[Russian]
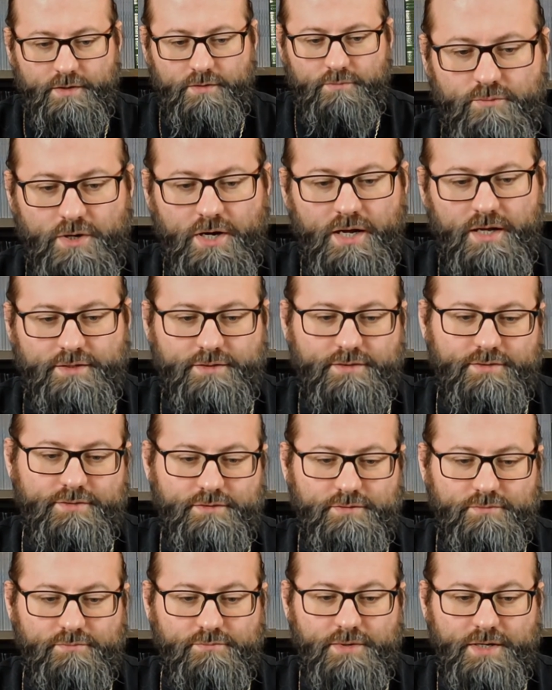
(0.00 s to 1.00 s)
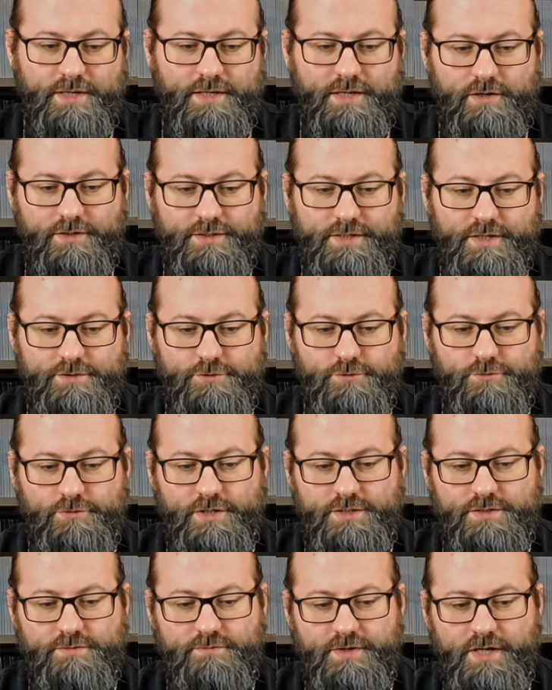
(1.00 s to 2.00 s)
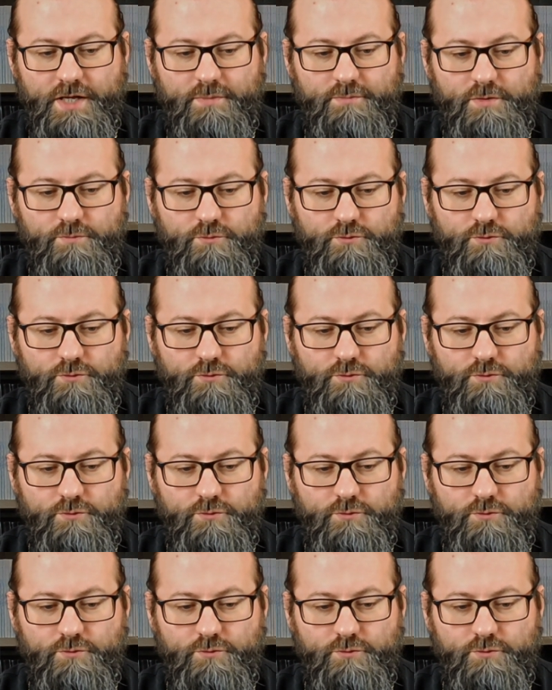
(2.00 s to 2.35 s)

Брат, Пока есть у нас время,